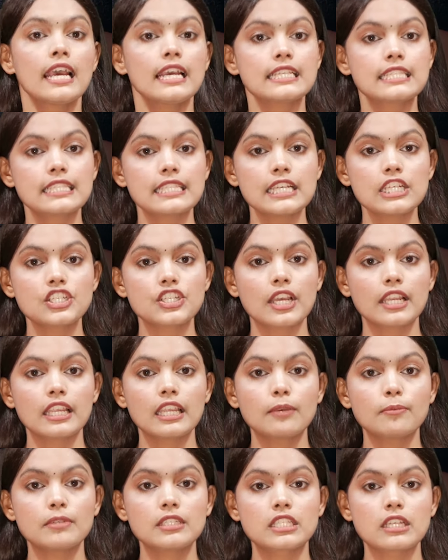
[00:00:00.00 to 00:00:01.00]
इससे
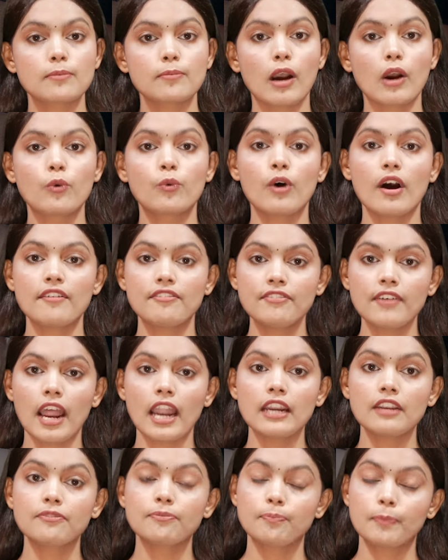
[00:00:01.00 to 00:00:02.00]
शरीर में जमा हुआ
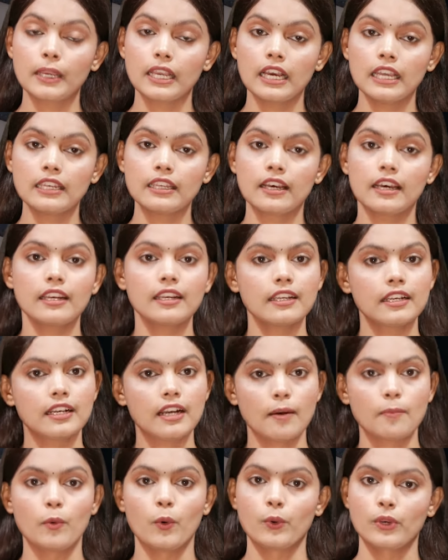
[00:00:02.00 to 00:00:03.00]
फैट पिघल कर
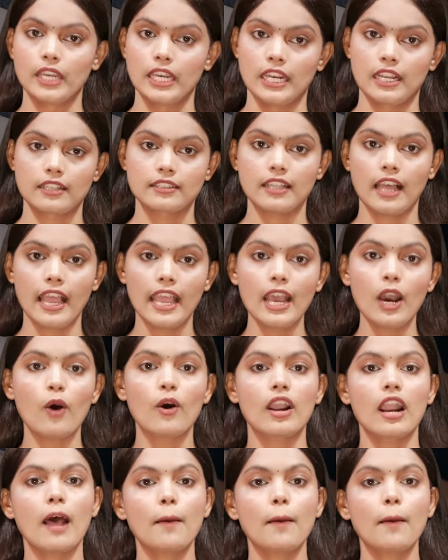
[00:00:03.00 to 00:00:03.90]
कम होने लगता है और